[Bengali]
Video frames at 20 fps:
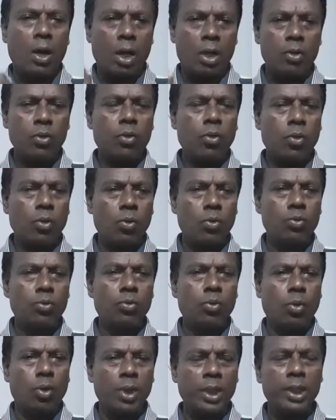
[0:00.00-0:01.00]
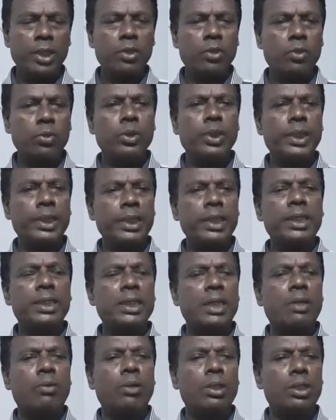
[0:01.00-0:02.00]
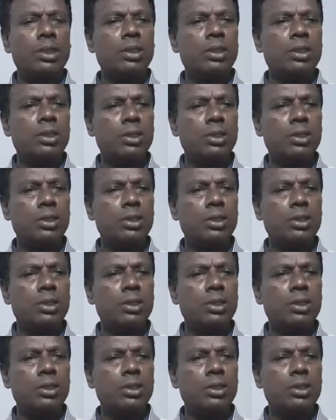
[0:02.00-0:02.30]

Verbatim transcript: আরও অনেক দূর এগিয়ে যাওয়ার